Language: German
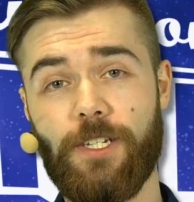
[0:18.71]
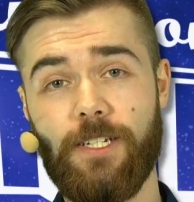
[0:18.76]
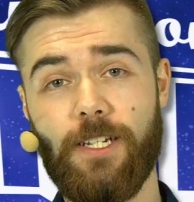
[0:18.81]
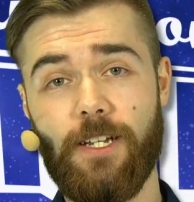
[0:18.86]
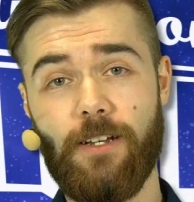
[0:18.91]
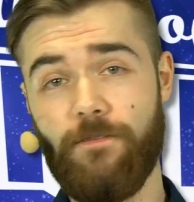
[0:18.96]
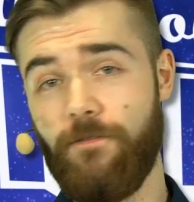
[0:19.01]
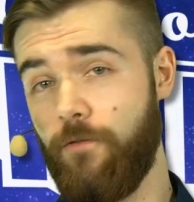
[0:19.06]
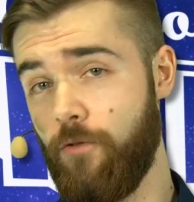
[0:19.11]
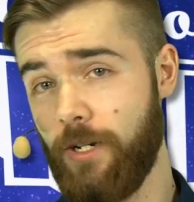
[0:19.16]

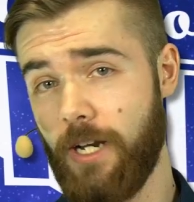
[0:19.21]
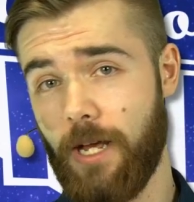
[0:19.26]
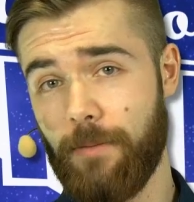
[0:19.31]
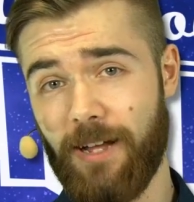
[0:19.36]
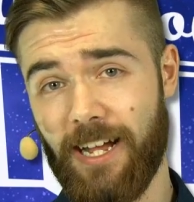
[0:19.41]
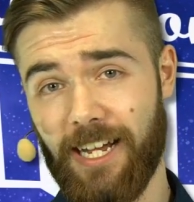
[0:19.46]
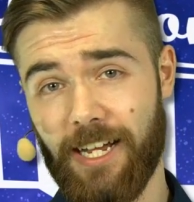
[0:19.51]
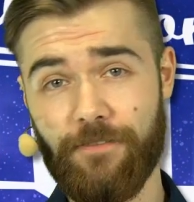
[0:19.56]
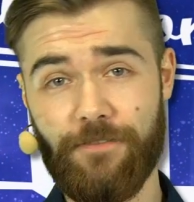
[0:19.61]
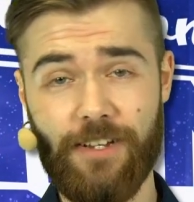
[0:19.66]
eine
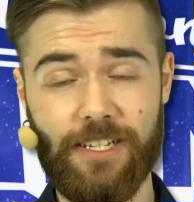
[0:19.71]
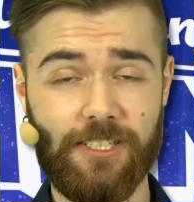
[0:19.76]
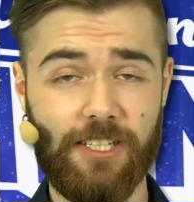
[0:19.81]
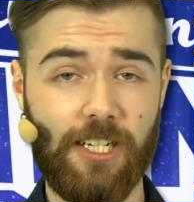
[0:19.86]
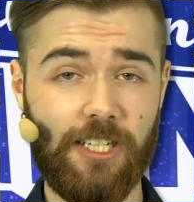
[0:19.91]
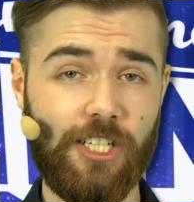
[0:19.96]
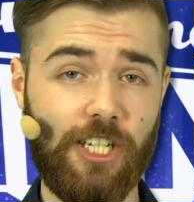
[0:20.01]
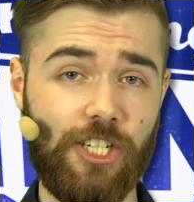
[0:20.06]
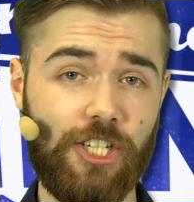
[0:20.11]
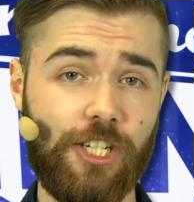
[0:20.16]
wunderbare
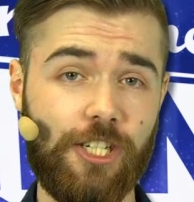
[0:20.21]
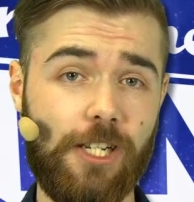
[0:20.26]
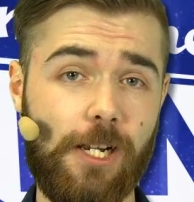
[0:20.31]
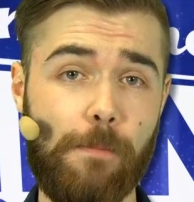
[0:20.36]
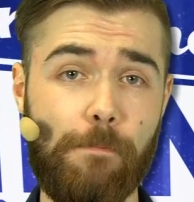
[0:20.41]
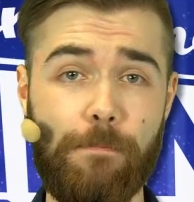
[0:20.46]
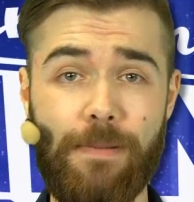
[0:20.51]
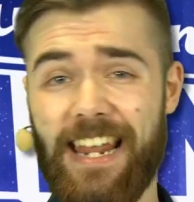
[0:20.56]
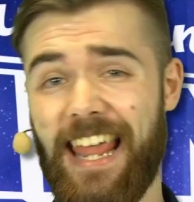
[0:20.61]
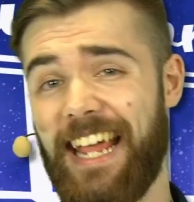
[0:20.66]
Western Digital
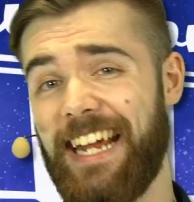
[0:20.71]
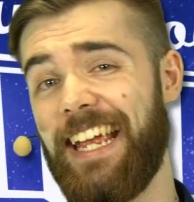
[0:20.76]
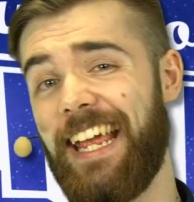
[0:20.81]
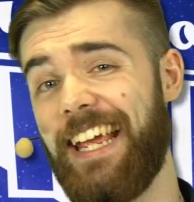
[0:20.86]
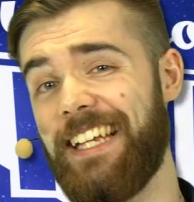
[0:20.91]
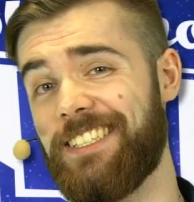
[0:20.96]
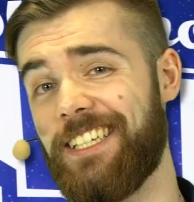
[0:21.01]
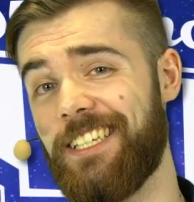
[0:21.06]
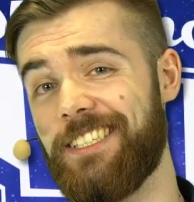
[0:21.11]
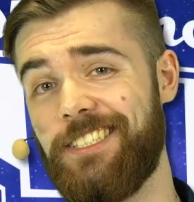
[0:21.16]
Black
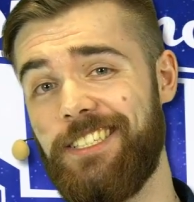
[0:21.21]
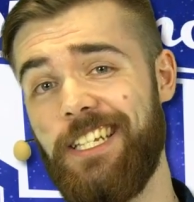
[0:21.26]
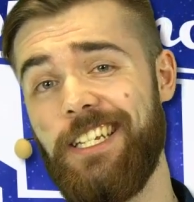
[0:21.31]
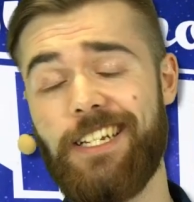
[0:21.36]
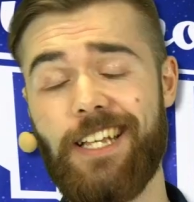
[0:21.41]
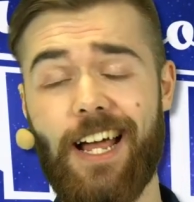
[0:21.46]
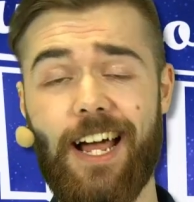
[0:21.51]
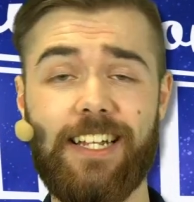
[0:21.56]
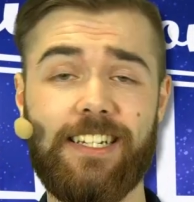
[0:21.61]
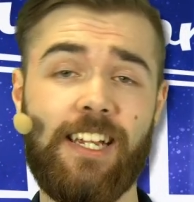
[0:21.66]
SSD
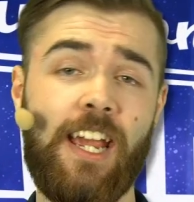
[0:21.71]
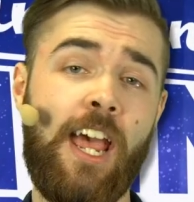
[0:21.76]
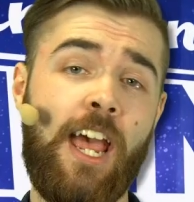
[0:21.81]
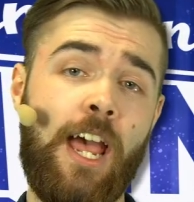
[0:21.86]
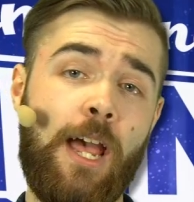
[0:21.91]
Card